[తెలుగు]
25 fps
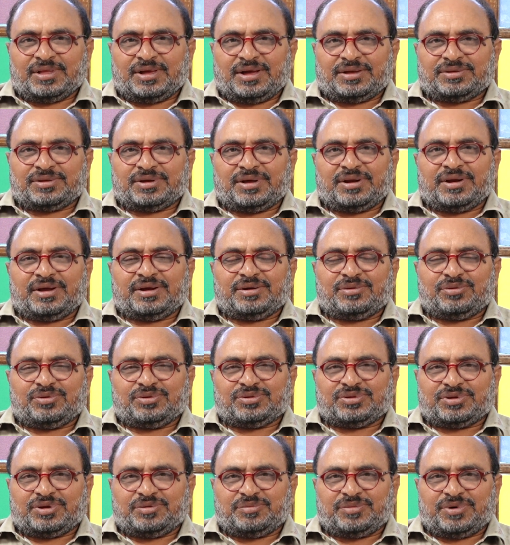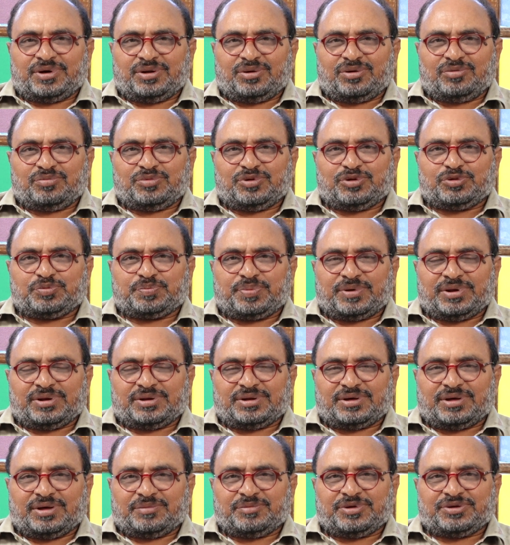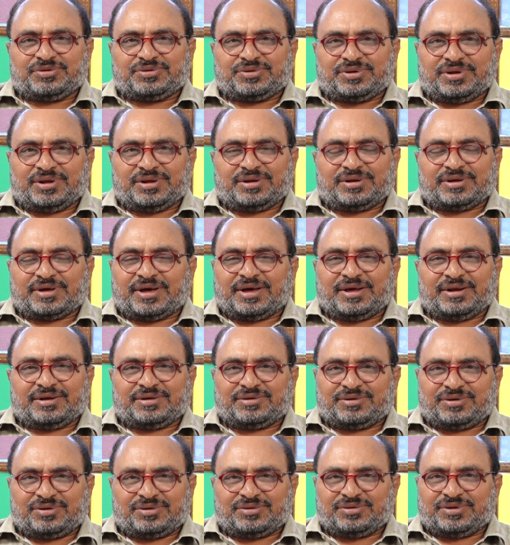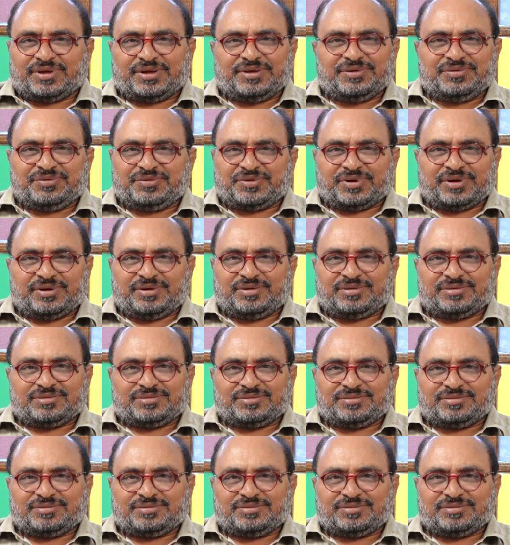కథానాయకుడి సినిమాలో మున్సిపల్ కమిషనర్ క్యారెక్టర్ జయించాడు